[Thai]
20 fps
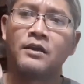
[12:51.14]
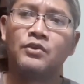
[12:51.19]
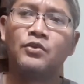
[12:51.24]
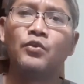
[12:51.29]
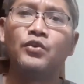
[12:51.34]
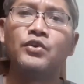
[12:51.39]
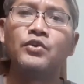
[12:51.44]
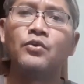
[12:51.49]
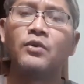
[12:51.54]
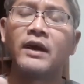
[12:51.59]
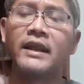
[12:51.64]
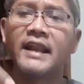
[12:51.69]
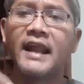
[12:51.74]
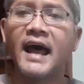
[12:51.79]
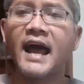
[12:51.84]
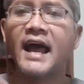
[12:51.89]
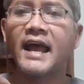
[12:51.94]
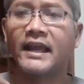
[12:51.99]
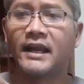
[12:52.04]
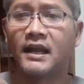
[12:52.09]
อยู่ๆกันได้
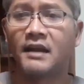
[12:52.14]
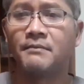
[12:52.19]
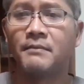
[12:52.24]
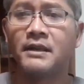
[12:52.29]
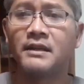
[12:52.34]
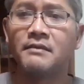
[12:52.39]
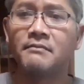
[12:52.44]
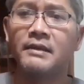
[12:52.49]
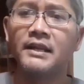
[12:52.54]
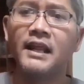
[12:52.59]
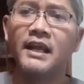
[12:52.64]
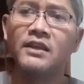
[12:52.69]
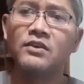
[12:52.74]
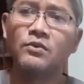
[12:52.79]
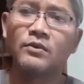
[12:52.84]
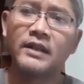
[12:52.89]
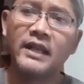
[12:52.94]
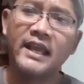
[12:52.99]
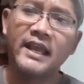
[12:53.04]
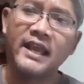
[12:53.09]
มันไม่ได้อยู่
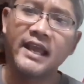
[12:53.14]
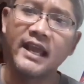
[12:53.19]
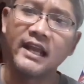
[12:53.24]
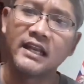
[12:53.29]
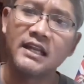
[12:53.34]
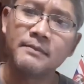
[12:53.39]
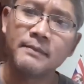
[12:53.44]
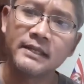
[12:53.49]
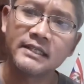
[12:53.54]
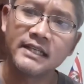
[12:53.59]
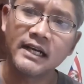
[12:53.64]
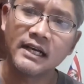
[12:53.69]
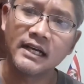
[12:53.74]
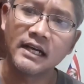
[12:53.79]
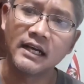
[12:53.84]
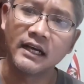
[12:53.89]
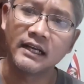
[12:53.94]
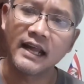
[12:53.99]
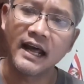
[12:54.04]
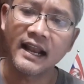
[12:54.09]
ในเหตุที่มันจะเกิ
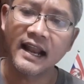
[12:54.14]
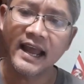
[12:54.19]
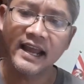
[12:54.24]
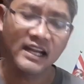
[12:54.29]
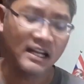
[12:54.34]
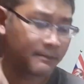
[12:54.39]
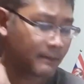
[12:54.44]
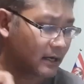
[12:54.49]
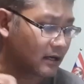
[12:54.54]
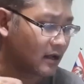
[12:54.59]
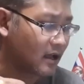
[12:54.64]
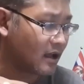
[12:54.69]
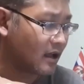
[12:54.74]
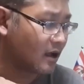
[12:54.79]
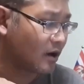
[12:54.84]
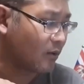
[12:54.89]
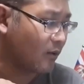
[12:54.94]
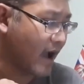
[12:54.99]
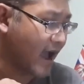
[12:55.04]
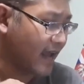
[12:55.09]
ดอะไรหรือมัน
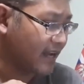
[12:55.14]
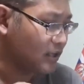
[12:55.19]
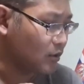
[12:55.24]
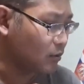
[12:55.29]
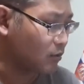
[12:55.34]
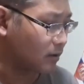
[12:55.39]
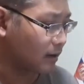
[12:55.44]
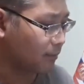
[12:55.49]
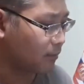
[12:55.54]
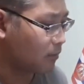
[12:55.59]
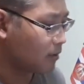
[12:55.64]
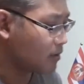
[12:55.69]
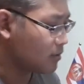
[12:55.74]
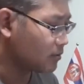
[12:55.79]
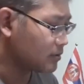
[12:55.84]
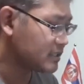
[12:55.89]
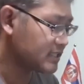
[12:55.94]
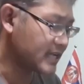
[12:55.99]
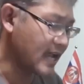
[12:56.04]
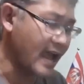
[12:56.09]
แขวนอยู่กับพวงกุญ
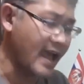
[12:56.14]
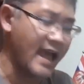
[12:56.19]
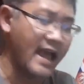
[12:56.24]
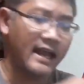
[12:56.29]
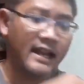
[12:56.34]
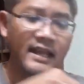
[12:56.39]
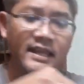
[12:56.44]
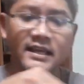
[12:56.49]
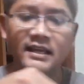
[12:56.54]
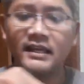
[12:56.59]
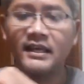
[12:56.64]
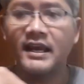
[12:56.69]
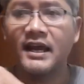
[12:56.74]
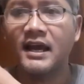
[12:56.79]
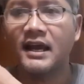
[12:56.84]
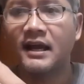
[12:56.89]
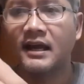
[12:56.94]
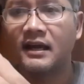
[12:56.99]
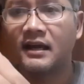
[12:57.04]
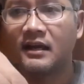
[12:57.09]
แจอะไรอย่างเงี้ย
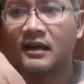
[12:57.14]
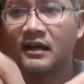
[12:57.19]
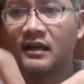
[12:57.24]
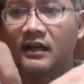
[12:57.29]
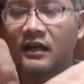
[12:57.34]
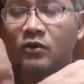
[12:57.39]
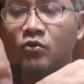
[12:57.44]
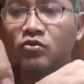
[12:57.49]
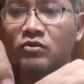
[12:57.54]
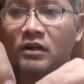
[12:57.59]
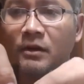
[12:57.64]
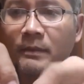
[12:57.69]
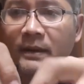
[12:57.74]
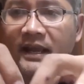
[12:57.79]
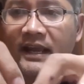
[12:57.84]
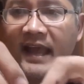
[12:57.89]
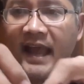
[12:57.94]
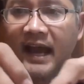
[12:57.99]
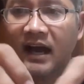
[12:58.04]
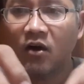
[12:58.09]
แล้วคุณก็ไป
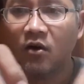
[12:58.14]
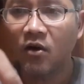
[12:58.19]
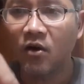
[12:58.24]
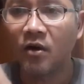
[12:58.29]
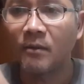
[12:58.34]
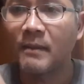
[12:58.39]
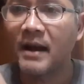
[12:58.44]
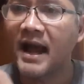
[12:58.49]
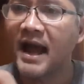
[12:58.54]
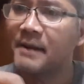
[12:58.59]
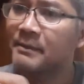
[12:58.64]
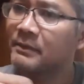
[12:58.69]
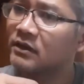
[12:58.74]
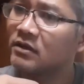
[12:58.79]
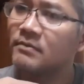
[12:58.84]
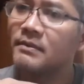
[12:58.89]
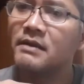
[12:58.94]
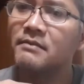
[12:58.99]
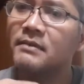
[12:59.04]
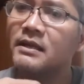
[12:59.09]
แงะเขาออกมา มันก็
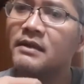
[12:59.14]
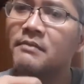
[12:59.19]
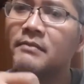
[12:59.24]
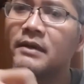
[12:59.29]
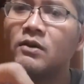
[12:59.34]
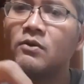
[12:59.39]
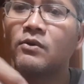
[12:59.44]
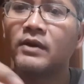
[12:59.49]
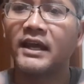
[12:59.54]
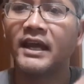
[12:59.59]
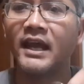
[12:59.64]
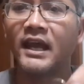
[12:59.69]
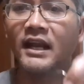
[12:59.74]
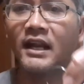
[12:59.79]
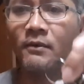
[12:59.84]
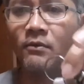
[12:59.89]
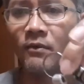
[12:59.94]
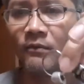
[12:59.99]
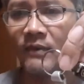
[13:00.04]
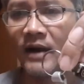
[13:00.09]
ไม่ไม่ไม่โอเค นะ
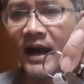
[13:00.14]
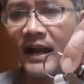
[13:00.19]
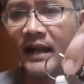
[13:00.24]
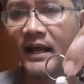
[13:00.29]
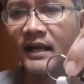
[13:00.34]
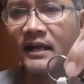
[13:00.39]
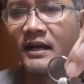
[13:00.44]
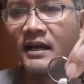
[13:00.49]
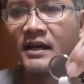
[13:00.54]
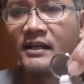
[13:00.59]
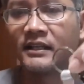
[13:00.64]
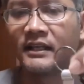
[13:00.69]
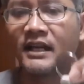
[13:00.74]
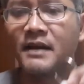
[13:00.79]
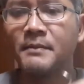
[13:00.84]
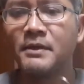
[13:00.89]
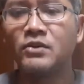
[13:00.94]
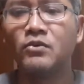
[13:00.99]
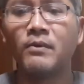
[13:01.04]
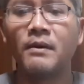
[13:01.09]
ผมว่านะ แต่ถ้ามัน
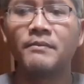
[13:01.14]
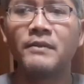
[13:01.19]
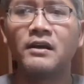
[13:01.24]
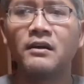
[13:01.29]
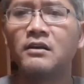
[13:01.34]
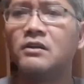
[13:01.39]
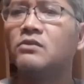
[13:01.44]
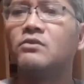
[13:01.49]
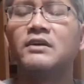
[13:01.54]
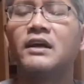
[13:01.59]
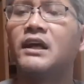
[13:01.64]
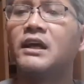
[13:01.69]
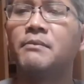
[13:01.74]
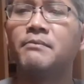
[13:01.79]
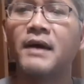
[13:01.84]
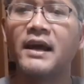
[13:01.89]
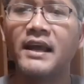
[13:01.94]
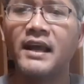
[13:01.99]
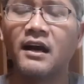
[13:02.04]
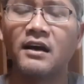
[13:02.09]
อยู่แบบนี้ไม่อยู่อย่างนี้ไป
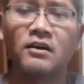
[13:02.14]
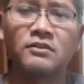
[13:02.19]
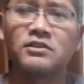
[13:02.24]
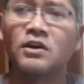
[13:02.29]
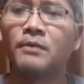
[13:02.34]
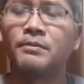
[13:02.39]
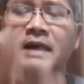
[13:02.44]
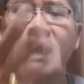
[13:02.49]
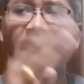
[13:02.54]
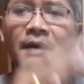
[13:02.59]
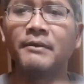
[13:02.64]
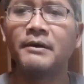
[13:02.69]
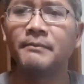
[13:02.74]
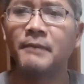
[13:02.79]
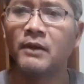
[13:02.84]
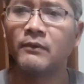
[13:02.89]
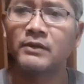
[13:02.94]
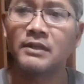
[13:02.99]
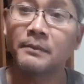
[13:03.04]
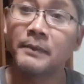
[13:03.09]
ก็สอบถามกันไป
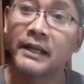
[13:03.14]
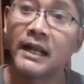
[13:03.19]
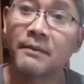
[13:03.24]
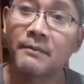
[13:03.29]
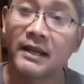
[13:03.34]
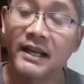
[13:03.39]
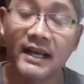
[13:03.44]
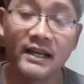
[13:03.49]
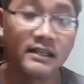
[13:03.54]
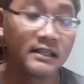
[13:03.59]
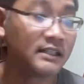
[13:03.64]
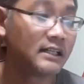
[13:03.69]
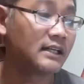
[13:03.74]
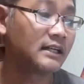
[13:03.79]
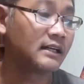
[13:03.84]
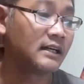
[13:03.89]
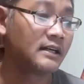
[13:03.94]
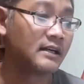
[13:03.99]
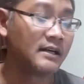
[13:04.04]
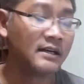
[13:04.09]
ว่าจะไปทำอะไรเหรอ
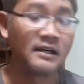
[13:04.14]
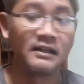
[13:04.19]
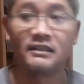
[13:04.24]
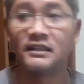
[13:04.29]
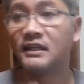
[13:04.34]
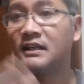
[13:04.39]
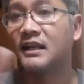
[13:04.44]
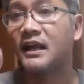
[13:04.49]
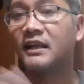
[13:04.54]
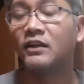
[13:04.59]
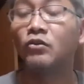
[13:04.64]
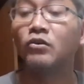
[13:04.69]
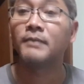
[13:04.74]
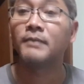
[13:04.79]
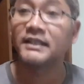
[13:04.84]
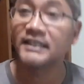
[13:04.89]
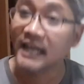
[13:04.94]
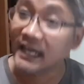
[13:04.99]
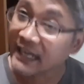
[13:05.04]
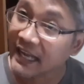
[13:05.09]
นี่นั่นโน่น
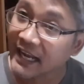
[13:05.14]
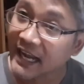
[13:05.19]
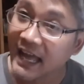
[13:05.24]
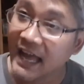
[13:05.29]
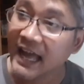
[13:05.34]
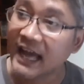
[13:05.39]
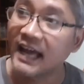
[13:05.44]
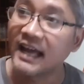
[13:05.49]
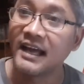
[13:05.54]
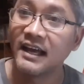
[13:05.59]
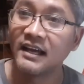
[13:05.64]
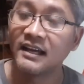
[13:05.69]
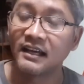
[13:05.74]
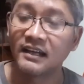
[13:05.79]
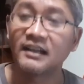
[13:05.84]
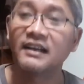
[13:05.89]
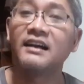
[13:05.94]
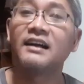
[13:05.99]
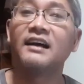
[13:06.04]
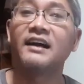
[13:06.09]
จากไหนล่ะ เอ
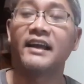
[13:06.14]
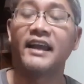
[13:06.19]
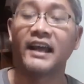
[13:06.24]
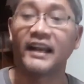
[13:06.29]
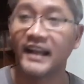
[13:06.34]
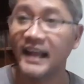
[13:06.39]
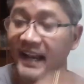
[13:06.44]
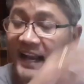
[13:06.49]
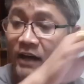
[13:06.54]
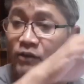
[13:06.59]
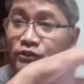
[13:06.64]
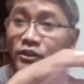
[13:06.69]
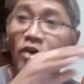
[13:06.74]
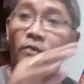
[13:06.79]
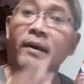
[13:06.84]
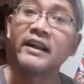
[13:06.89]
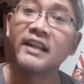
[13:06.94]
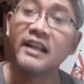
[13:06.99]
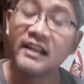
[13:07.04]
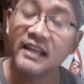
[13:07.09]
อ เห็นได้เล่าเจ้ามา
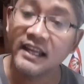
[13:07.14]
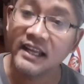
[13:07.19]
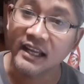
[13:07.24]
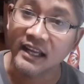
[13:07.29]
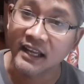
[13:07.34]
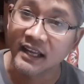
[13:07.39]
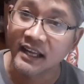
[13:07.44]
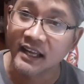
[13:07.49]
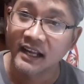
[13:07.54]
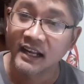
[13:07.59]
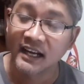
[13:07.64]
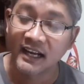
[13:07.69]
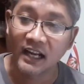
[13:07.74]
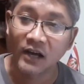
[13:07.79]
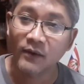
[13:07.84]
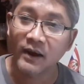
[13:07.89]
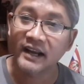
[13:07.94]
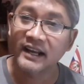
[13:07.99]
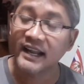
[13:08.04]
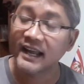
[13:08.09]
ที่นี่ แล้ว
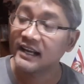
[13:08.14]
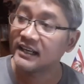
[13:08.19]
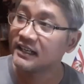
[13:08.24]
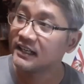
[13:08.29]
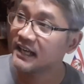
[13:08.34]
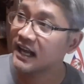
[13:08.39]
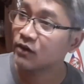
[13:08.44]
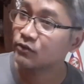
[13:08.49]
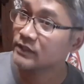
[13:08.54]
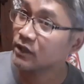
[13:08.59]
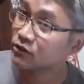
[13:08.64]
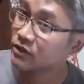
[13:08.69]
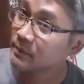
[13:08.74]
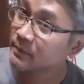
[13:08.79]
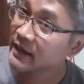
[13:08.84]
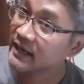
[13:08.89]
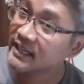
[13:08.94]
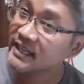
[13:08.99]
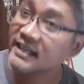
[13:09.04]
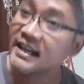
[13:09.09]
วันใดหรือเล่าเจ้าจะไป
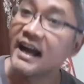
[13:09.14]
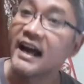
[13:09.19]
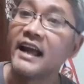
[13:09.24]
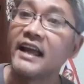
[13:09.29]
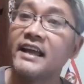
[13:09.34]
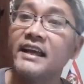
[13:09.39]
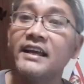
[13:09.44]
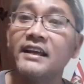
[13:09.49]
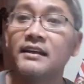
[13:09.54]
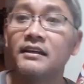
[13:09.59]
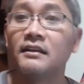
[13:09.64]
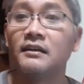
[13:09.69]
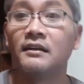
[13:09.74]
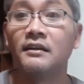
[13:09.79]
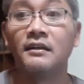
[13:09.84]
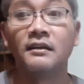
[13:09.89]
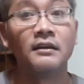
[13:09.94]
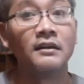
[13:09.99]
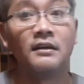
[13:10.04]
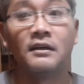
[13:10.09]
ที่ไหน
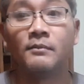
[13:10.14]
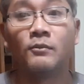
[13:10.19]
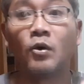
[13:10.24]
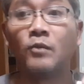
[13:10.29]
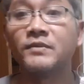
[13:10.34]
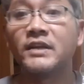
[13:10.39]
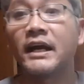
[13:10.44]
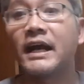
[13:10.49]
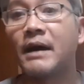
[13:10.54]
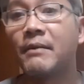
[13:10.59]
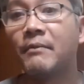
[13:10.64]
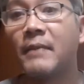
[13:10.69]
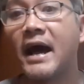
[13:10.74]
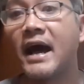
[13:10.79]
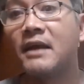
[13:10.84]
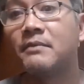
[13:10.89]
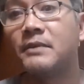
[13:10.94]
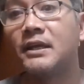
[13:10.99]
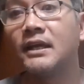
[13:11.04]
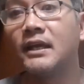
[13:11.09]
ผมจะกลับบ้าน
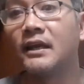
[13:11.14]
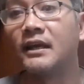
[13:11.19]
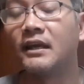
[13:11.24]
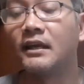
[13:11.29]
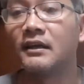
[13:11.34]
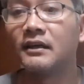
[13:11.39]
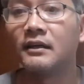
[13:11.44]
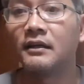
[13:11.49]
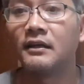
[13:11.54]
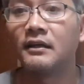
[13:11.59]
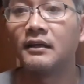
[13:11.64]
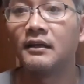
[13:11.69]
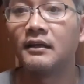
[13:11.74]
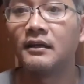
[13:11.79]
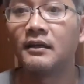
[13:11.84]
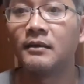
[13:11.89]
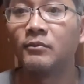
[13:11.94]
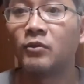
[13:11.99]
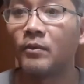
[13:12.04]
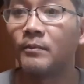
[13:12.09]
พี่
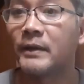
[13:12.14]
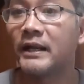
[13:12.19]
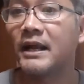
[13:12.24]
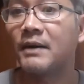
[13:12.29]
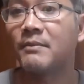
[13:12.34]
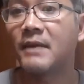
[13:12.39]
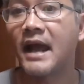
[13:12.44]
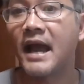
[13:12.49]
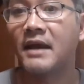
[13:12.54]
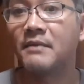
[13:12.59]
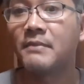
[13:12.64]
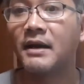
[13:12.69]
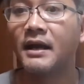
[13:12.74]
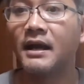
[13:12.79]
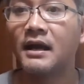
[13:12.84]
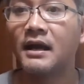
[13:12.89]
ผมไปทำงานมา